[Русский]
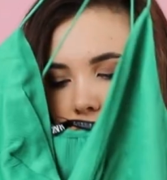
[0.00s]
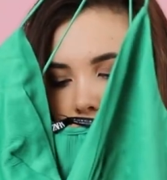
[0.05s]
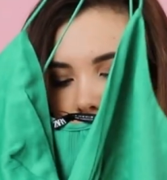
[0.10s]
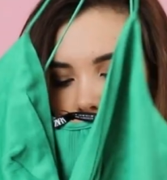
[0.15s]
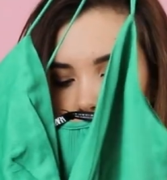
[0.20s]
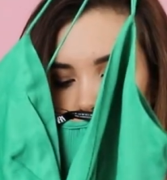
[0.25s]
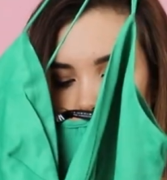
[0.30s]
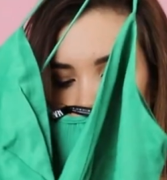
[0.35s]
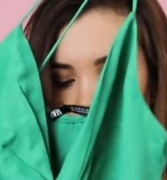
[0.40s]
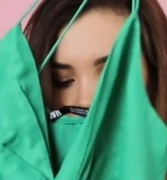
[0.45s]

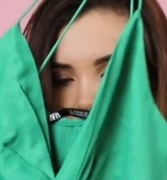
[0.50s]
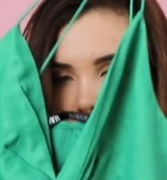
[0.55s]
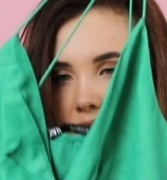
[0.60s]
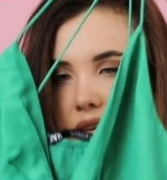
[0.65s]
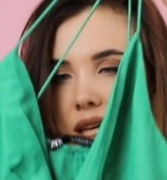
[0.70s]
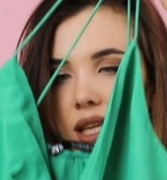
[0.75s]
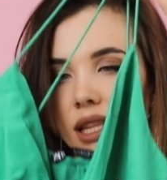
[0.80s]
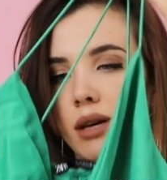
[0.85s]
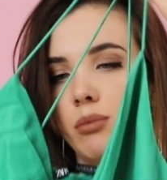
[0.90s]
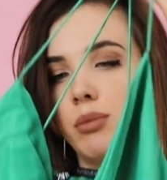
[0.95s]
Возможно,
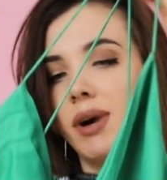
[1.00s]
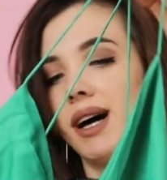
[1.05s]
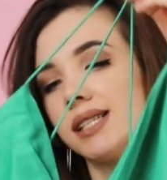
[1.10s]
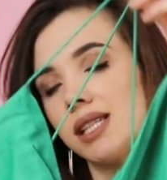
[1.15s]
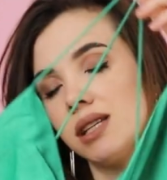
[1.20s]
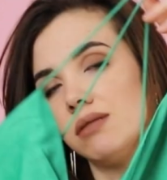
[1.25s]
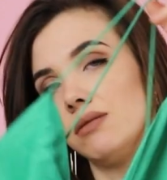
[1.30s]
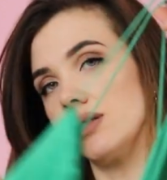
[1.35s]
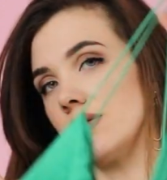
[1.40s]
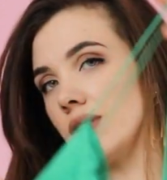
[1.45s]
какие-то
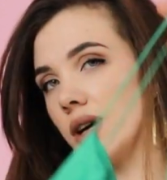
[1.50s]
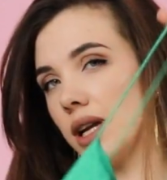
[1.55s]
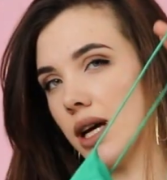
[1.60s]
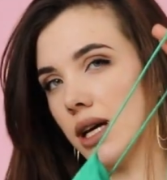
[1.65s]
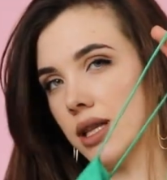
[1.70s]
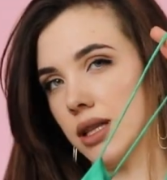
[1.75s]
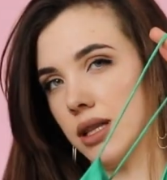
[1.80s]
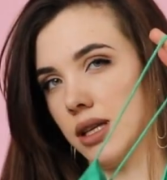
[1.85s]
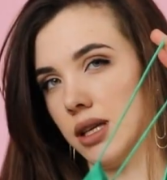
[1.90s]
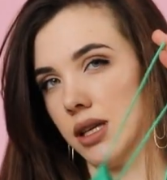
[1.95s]
базовые
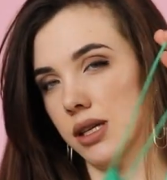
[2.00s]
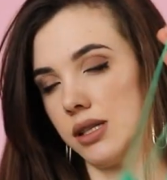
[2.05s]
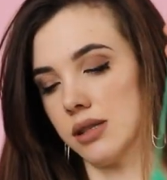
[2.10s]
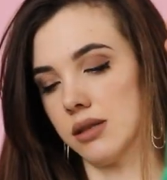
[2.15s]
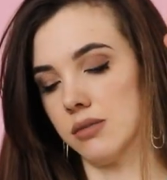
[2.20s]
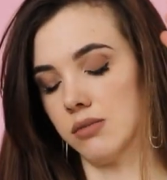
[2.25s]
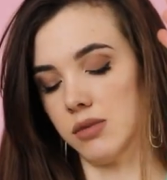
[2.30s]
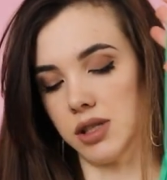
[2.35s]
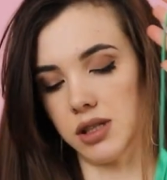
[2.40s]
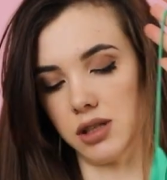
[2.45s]
варианты
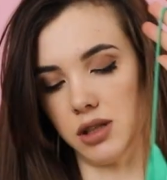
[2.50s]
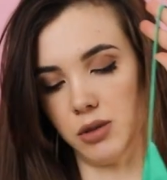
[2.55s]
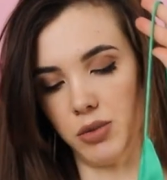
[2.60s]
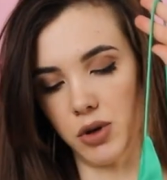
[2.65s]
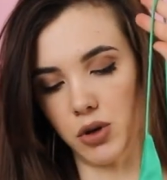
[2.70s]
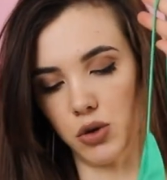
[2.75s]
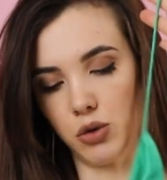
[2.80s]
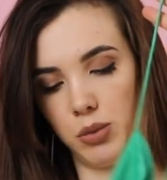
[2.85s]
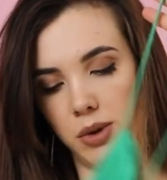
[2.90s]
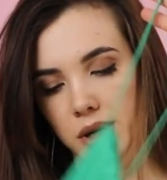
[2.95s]
есть смысл
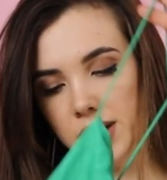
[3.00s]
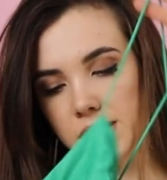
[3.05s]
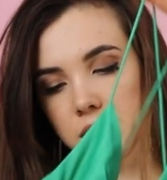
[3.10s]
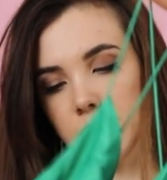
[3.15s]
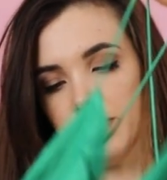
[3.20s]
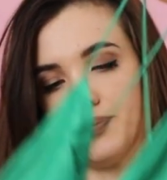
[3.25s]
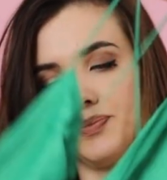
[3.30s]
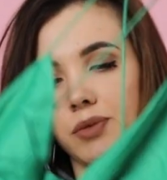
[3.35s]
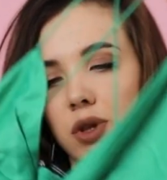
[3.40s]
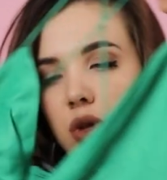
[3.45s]
покупать.
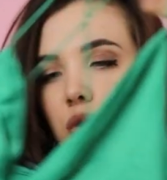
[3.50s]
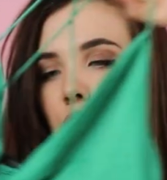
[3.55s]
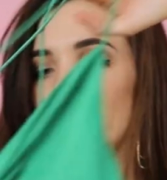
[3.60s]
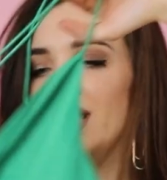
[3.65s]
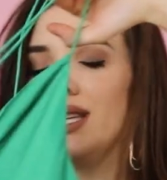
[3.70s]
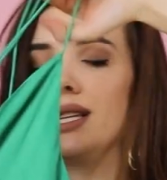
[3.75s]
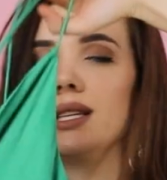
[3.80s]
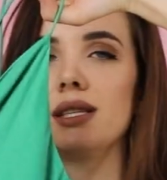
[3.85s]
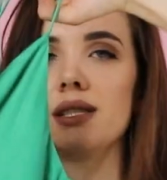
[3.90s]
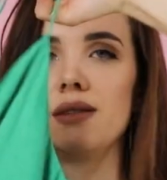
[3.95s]
Но
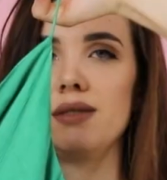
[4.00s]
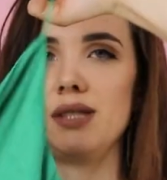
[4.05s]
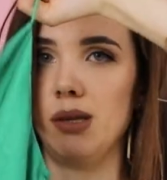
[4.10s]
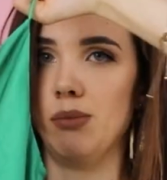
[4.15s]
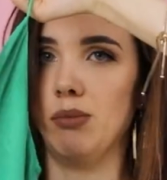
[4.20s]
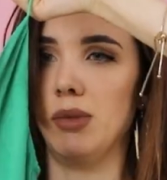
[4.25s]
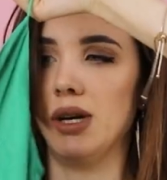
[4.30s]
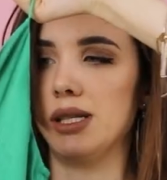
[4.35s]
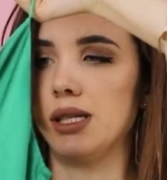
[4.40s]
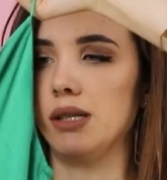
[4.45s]
это не совсем
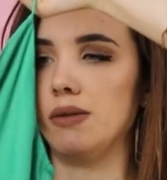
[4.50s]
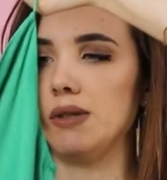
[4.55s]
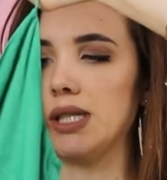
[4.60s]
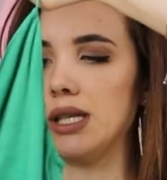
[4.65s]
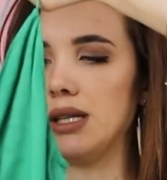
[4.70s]
базовый,